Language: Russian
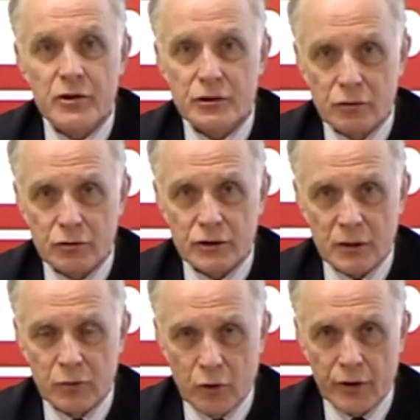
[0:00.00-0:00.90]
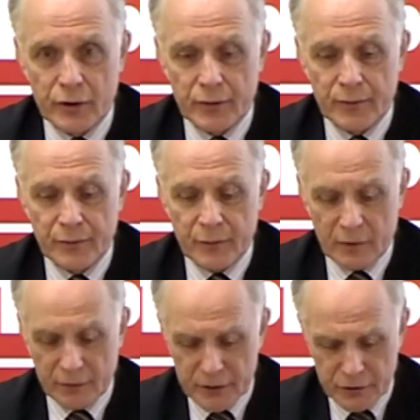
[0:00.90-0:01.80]
между собой.
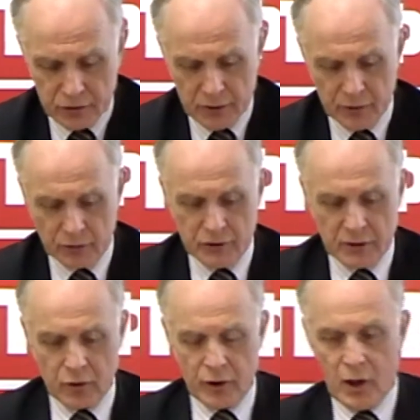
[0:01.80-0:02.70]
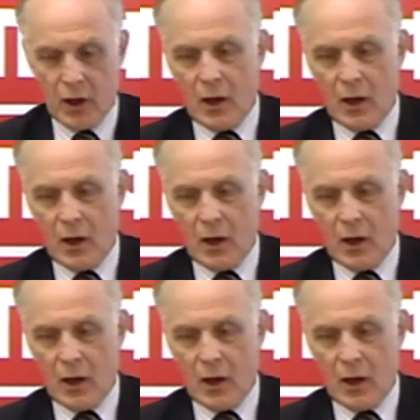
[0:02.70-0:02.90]
Сводить счеты между собой.